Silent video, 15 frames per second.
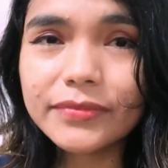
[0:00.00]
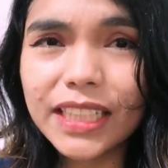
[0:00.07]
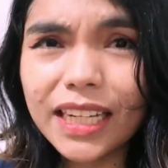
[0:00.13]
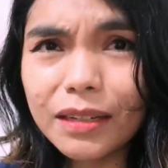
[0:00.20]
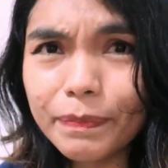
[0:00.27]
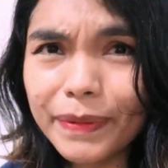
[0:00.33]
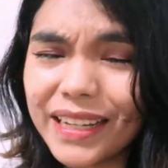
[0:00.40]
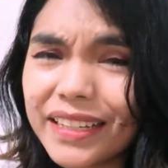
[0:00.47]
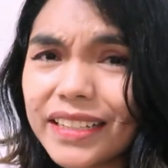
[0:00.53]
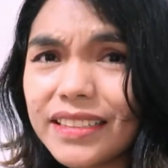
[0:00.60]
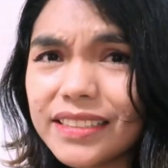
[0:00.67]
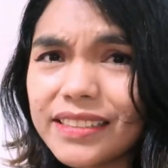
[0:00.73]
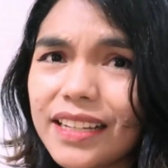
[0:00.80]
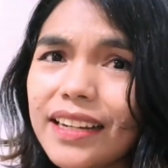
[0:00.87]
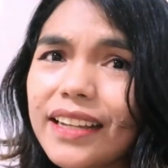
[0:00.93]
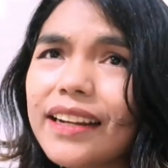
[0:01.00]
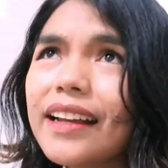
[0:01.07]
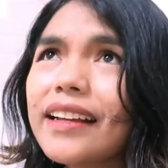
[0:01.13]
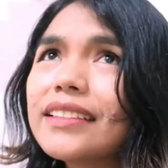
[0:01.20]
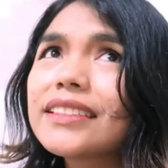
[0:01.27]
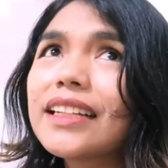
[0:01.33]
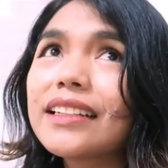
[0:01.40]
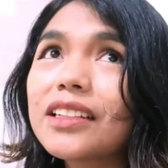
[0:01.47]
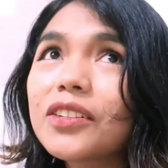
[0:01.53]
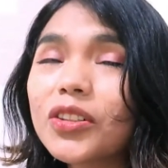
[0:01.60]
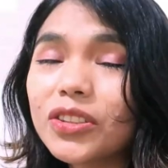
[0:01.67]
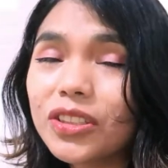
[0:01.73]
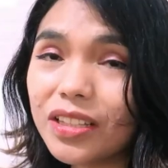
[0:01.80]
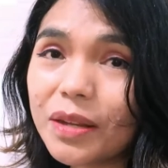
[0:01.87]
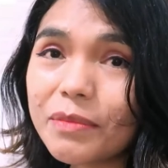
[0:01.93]
El plan inicial era salir
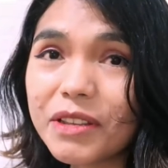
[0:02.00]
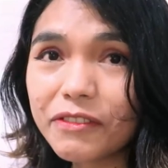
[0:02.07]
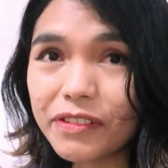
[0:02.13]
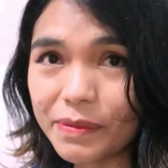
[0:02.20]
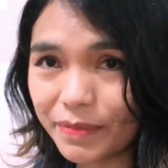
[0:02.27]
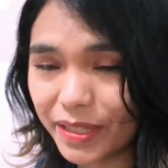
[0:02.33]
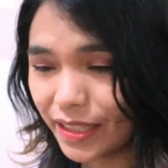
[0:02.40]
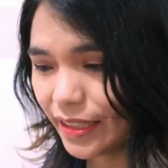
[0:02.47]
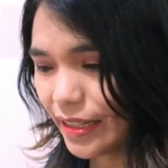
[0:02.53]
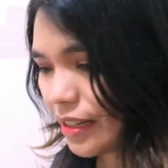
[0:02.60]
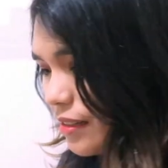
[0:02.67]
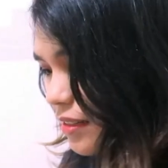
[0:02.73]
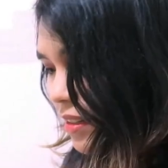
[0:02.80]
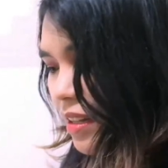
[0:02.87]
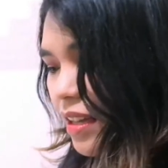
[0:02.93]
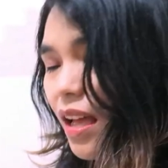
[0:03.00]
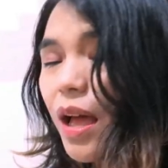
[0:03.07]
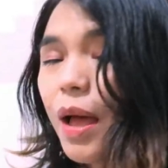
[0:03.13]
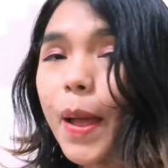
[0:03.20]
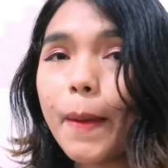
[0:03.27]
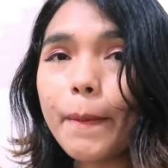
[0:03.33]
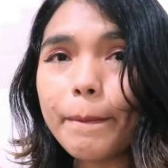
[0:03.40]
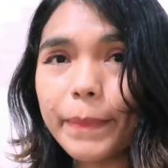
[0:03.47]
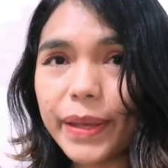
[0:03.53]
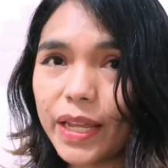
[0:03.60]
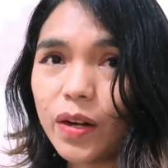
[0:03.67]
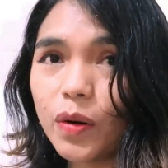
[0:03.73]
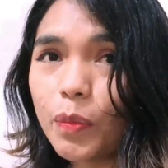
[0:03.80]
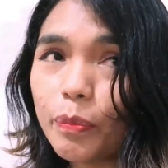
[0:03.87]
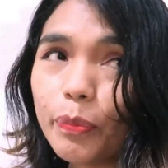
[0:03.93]
con toda mi familia,
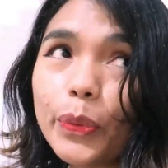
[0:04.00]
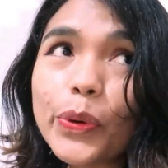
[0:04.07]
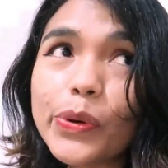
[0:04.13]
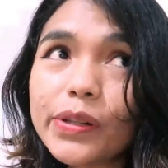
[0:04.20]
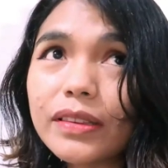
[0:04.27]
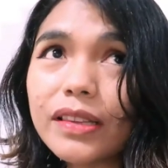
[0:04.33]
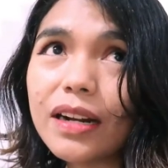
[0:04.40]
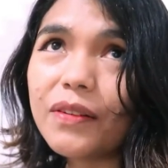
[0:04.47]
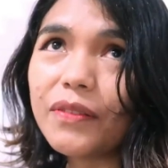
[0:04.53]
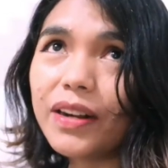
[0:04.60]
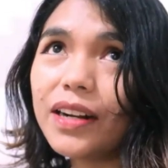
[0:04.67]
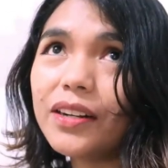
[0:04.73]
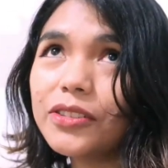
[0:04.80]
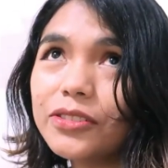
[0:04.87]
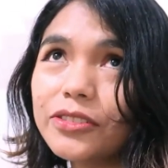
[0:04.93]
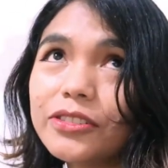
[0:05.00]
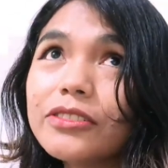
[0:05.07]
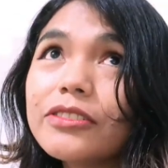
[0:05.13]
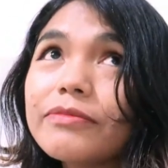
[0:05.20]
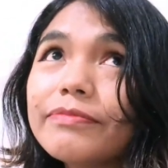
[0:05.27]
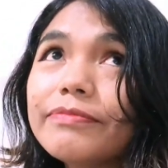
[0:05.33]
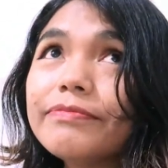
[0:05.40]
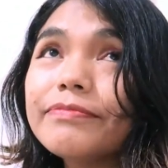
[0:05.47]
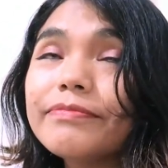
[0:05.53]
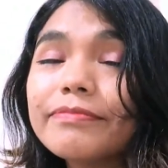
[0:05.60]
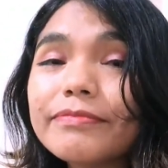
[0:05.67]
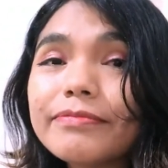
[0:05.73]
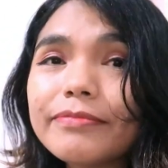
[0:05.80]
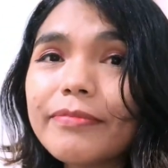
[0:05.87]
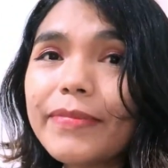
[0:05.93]
pero por trabajo
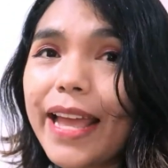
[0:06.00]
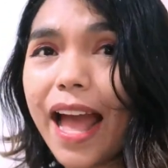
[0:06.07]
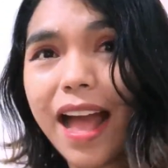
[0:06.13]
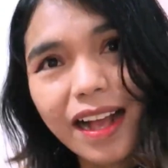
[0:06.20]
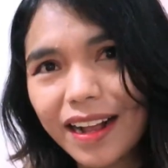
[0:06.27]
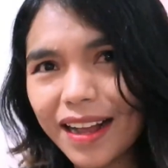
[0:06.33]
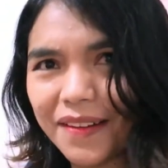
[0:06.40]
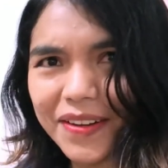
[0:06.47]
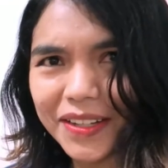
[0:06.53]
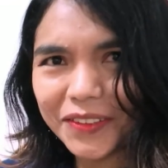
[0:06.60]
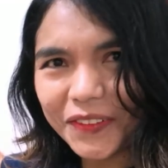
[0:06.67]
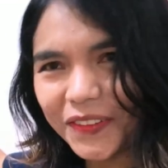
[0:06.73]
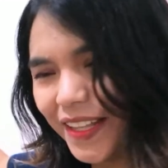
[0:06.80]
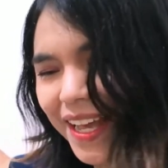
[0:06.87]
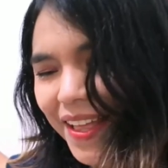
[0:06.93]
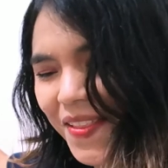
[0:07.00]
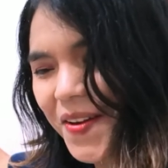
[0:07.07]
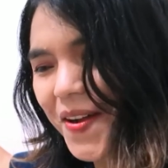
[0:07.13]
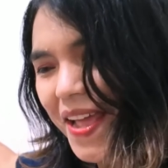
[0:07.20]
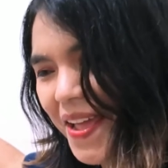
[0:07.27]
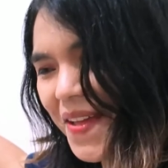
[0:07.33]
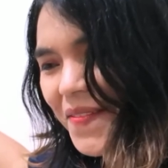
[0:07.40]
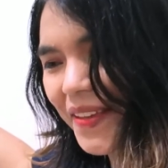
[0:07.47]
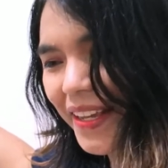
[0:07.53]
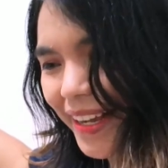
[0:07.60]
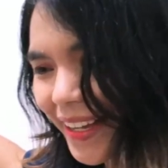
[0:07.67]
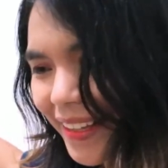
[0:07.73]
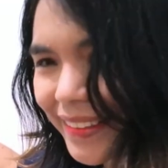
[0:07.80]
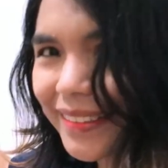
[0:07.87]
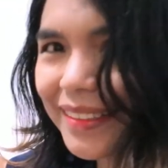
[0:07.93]
me han abandonado en mi
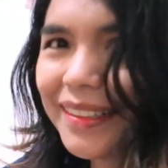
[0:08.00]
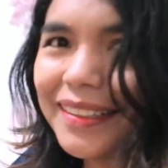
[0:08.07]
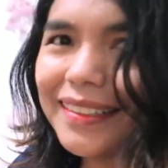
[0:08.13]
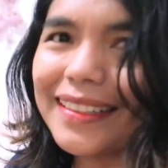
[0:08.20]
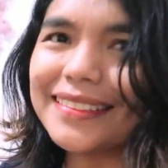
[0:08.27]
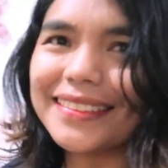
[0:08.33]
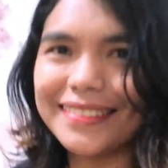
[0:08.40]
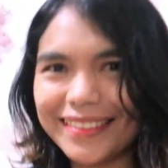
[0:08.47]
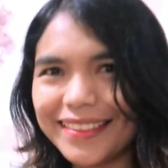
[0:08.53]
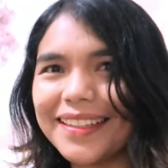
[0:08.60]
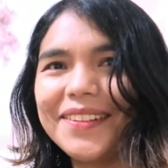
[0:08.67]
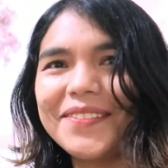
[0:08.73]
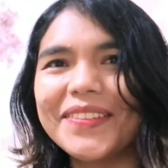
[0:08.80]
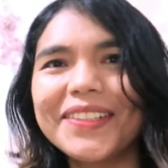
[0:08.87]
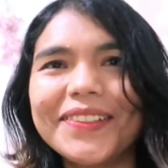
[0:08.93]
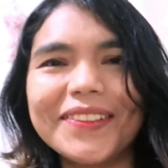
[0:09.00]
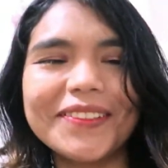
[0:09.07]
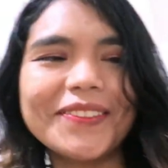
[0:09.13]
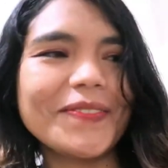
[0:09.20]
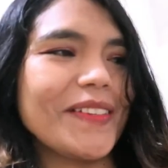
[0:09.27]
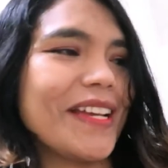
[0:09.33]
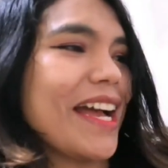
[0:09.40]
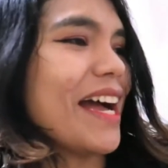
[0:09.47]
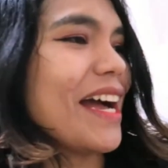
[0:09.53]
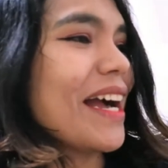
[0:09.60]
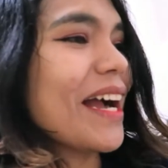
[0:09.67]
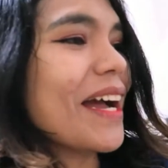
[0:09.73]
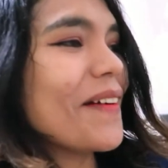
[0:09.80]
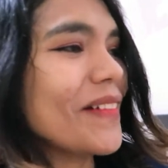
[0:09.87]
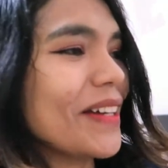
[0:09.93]
casa. Sí, amigos, me
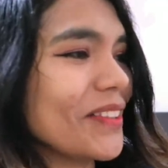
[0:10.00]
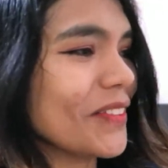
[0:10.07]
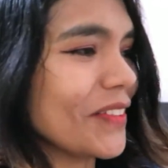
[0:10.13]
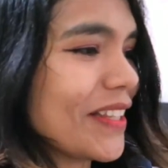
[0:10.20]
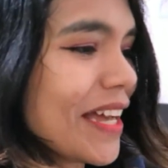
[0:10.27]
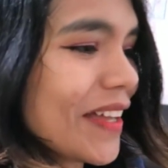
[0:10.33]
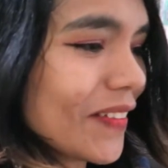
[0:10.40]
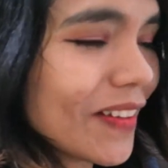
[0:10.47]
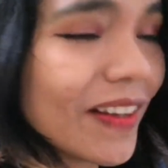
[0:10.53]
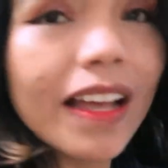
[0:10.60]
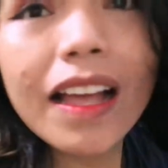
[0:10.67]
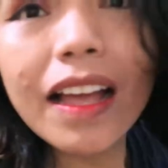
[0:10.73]
han abandonado.